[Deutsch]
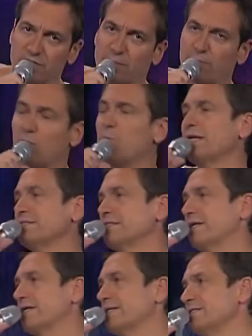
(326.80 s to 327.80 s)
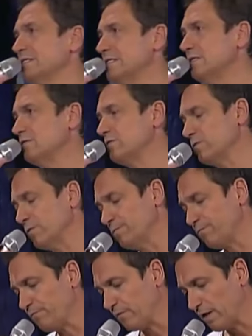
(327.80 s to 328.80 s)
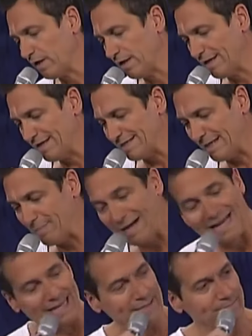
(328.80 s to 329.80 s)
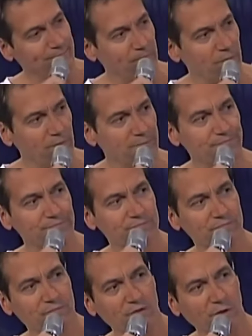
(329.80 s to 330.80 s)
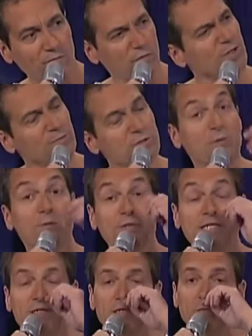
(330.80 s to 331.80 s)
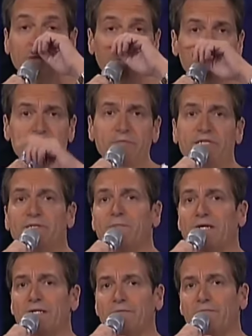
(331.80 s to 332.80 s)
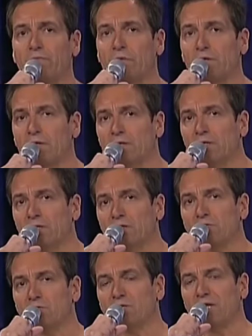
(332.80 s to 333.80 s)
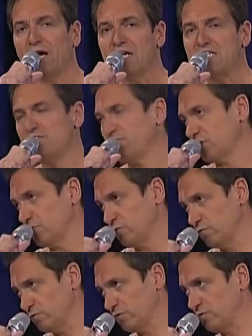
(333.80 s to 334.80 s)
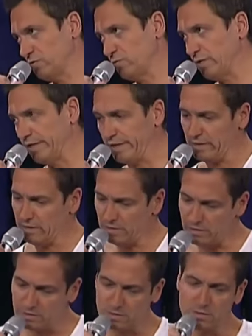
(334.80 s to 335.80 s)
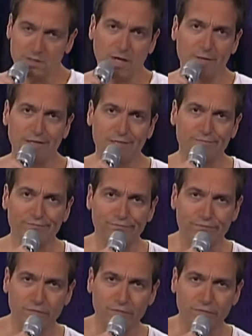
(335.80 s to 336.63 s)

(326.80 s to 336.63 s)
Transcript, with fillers: Ich habe ja auch meist gar kein siedendes Öl dabei. Obwohl ich mir schon mal überlegt habe, ob ich mir nicht mal so eine Reisefritteuse zulege. Ne? Das ist aber.